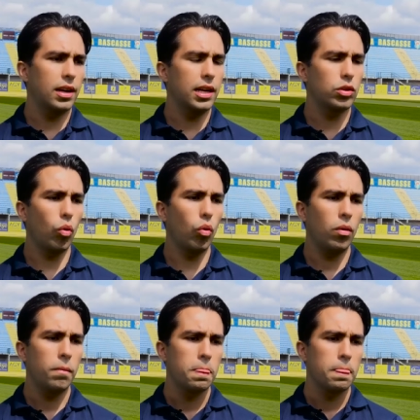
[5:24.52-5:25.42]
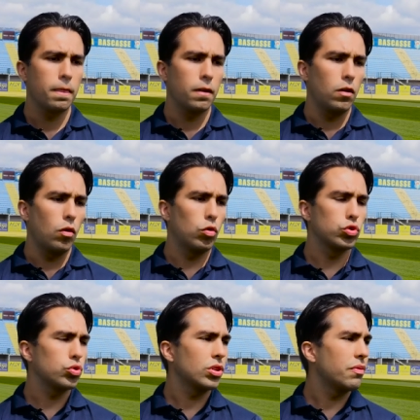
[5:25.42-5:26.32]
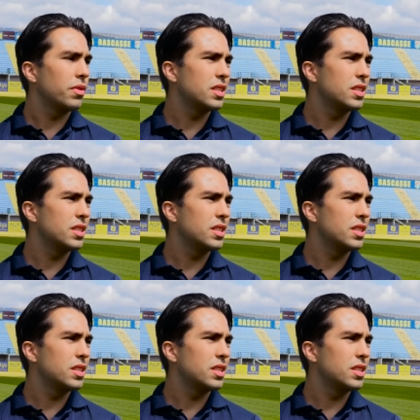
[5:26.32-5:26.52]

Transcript: l'électro, aujourd'hui on a fait